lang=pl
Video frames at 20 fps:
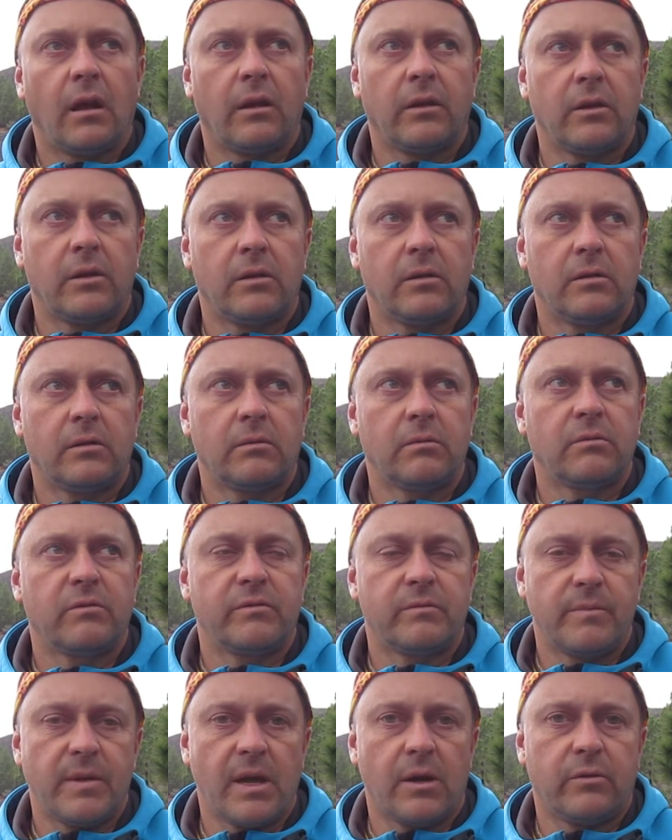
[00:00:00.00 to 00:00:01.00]
No,
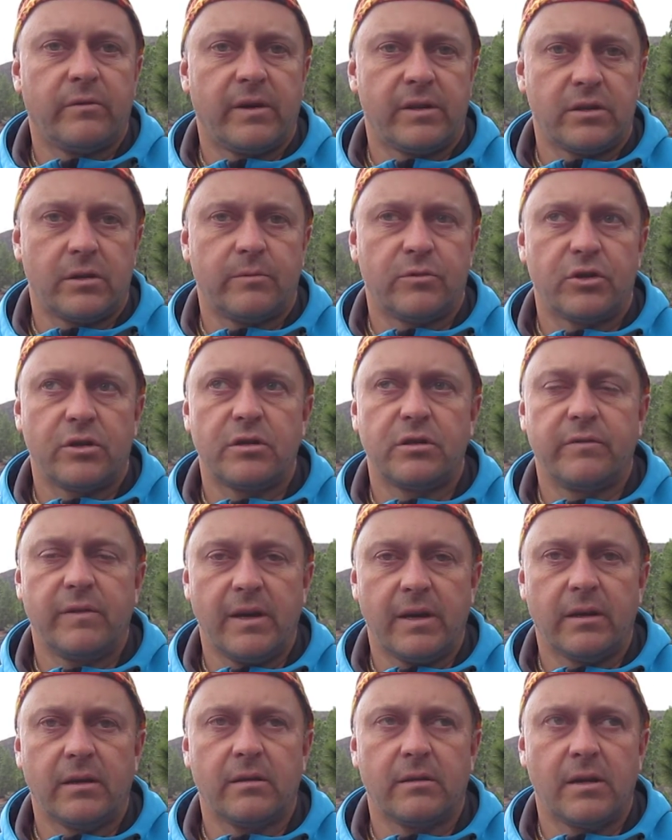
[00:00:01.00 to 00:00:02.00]
ja uważam, że
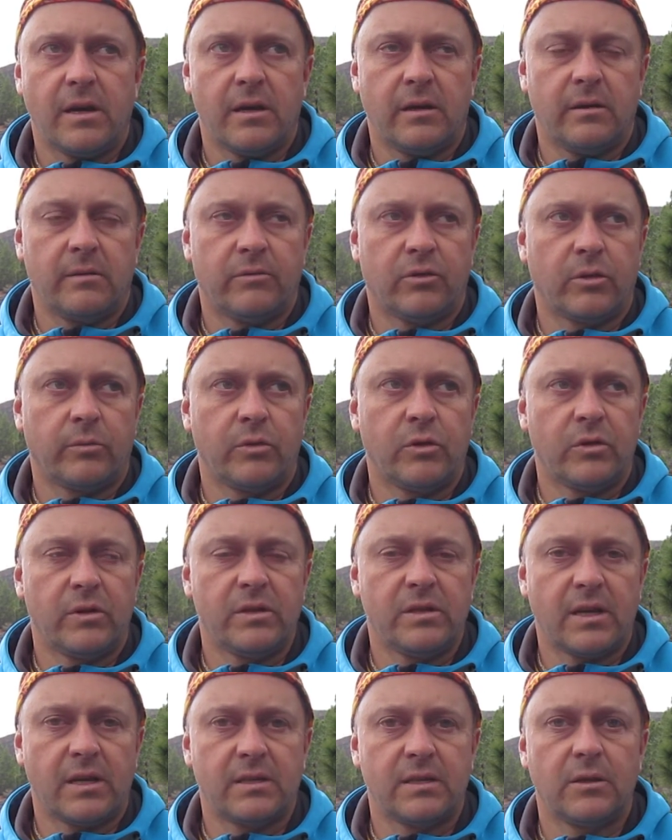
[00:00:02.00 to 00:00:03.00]
świerk daje tą
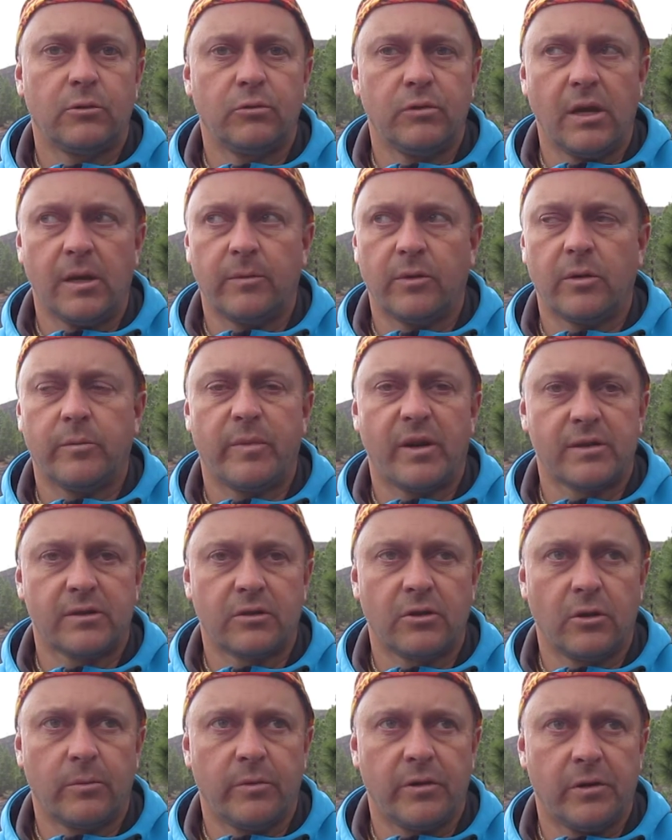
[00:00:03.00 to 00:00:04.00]
jonizację ujemną,
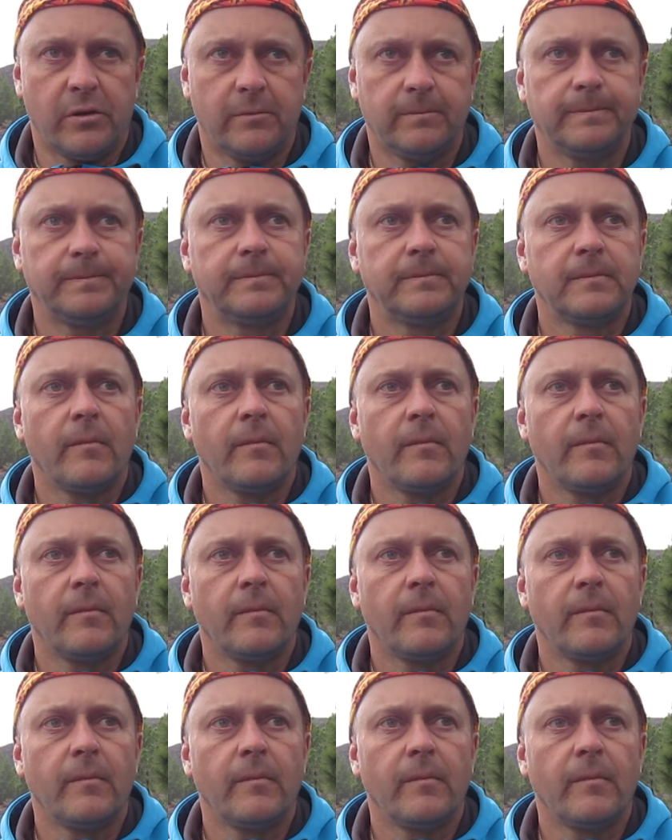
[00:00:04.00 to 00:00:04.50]
bardzo dobrą.